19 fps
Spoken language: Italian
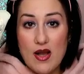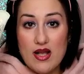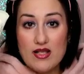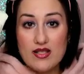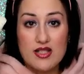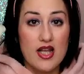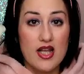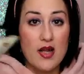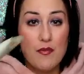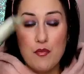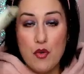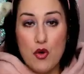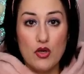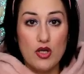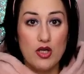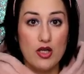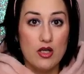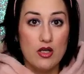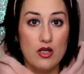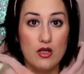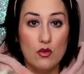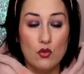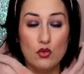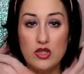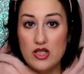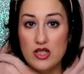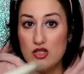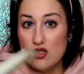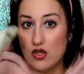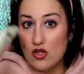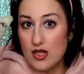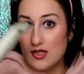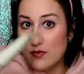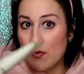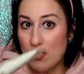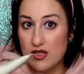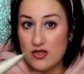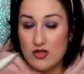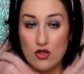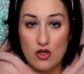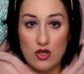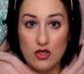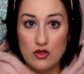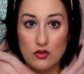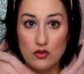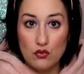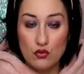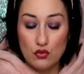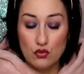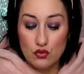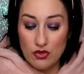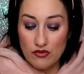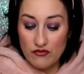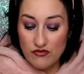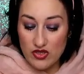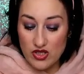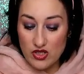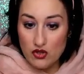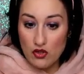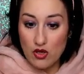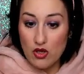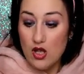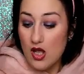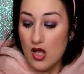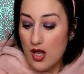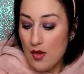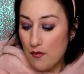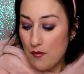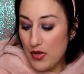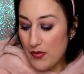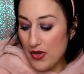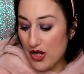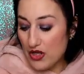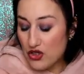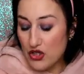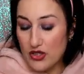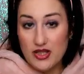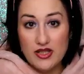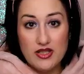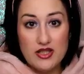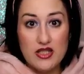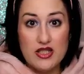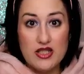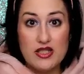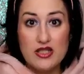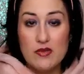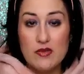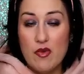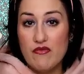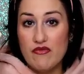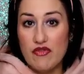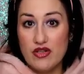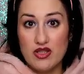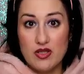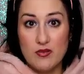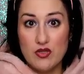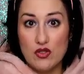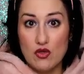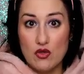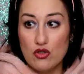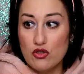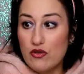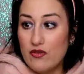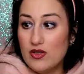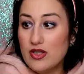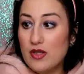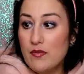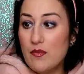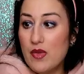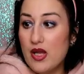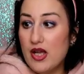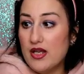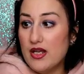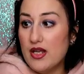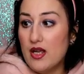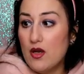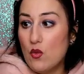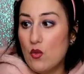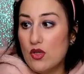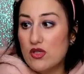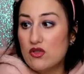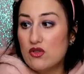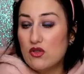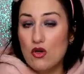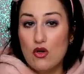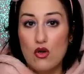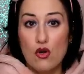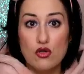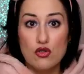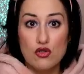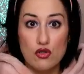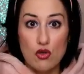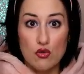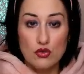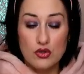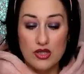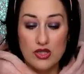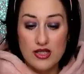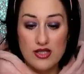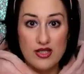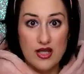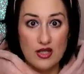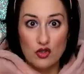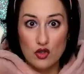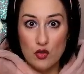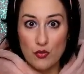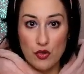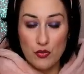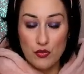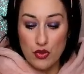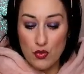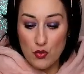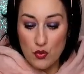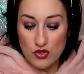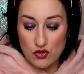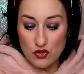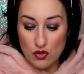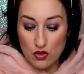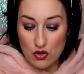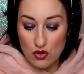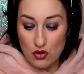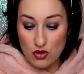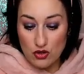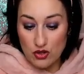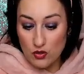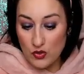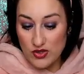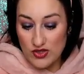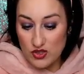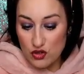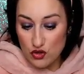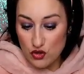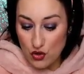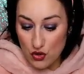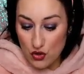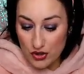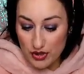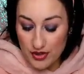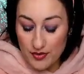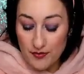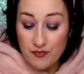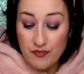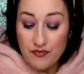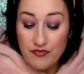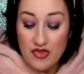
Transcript: maschera e poi eh, utilizzo la spazzola in tutto il viso. Mi piace tantissimo, infatti mi sono trovata bene e questo lo sto utilizzando proprio in, questo, in questi giorni.